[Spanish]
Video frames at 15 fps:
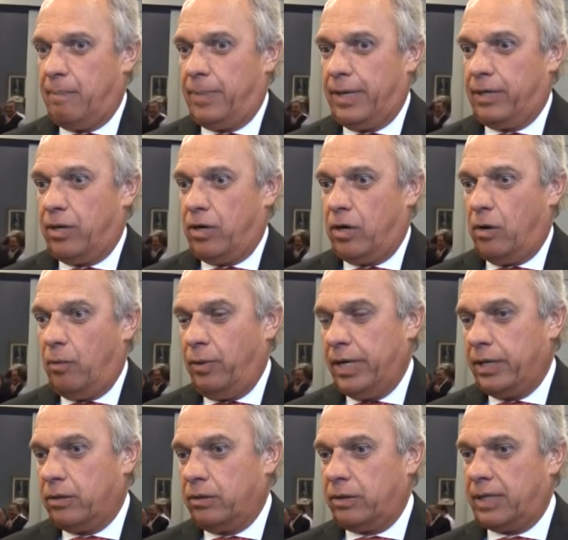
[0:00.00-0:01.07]
Pero
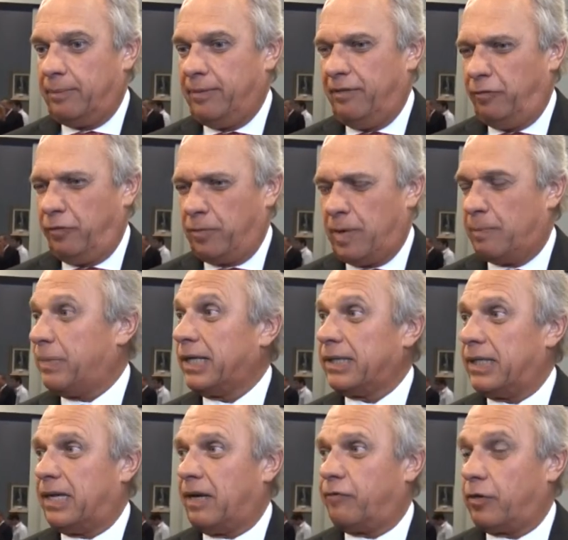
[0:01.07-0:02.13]
bueno, también forma
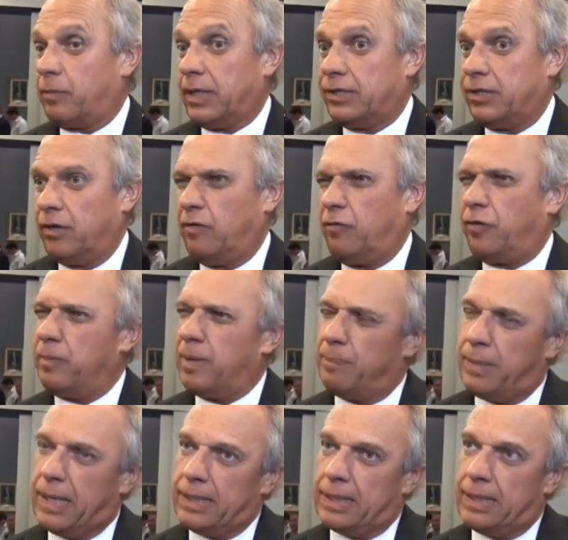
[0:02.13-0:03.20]
parte de la formación, forma
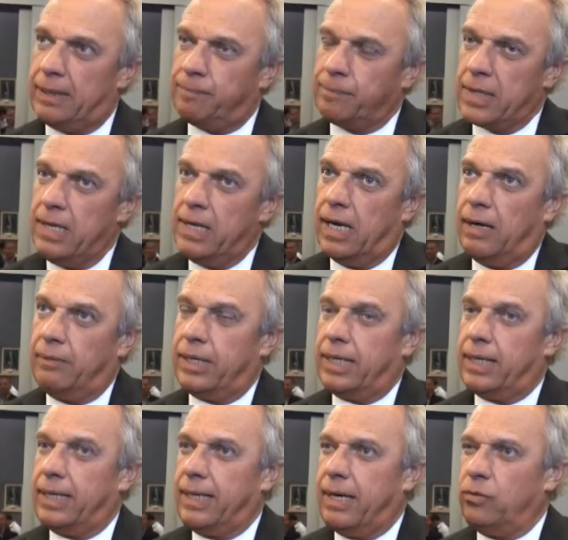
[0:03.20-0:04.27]
parte, a
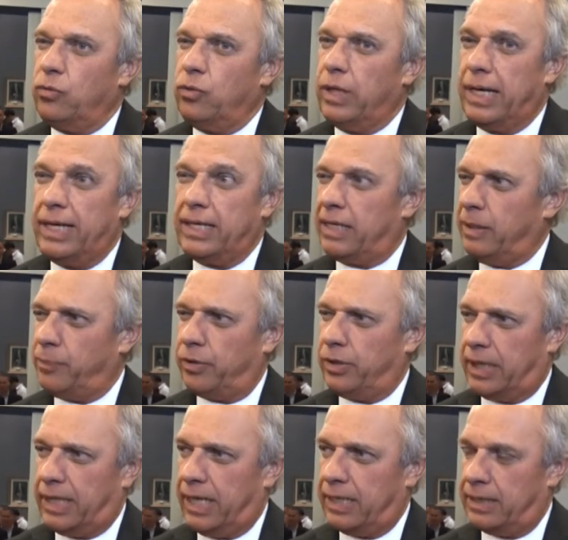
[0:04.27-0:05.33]
ver, crear un gran equipo
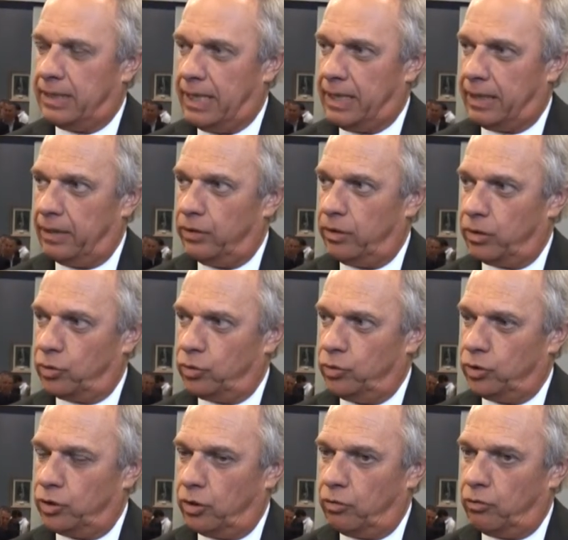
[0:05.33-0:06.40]
de gente alrededor
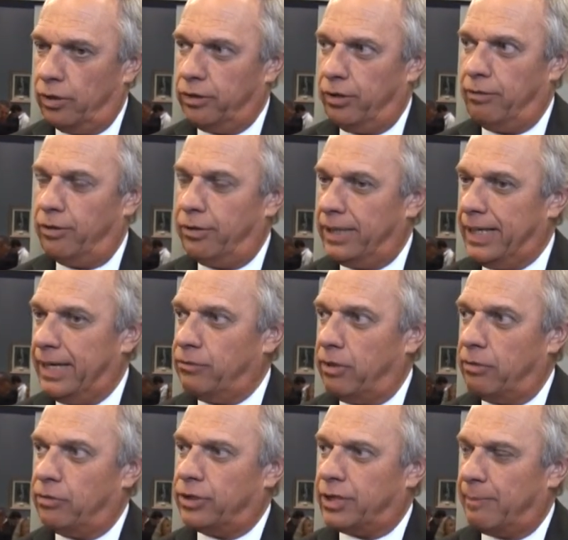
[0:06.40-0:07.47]
tuyo. Cuando hablo de gran no
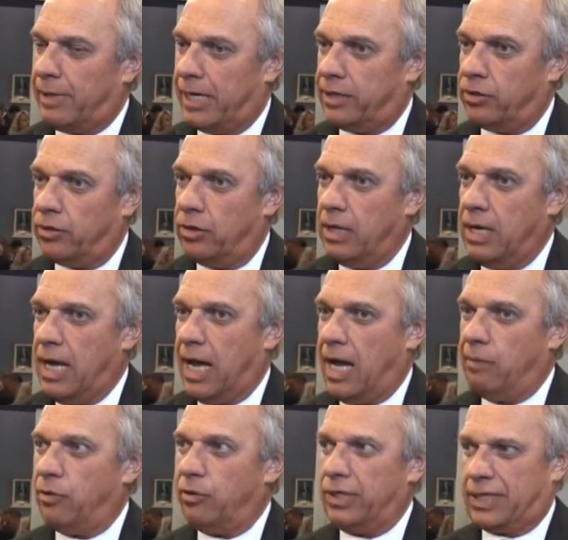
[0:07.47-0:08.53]
hablo de tamaño,
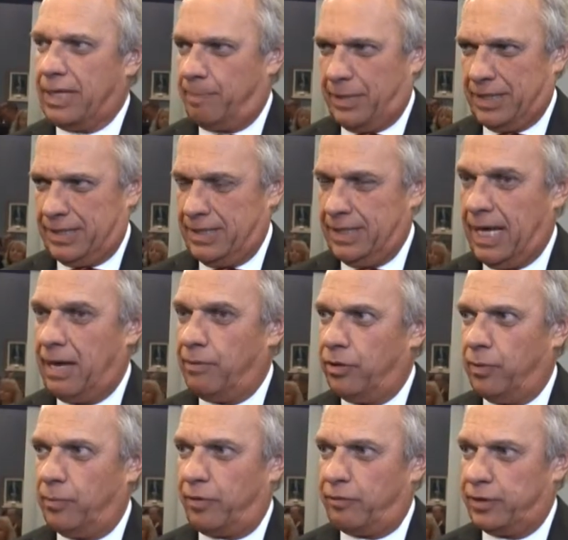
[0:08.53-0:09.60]
hablo de capacidad,
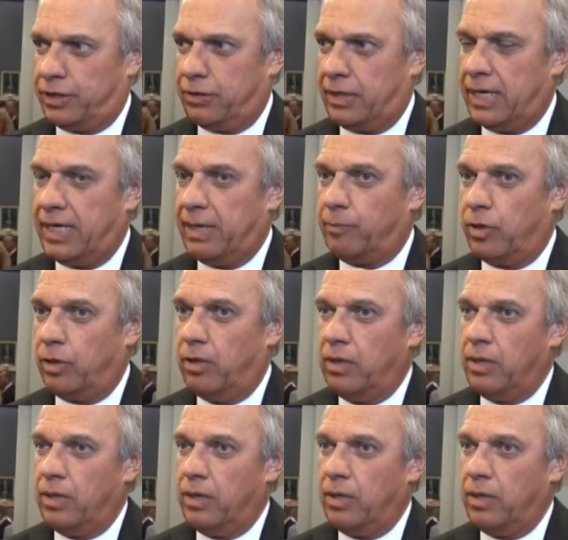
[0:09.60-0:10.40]
hablo de profesionalismo.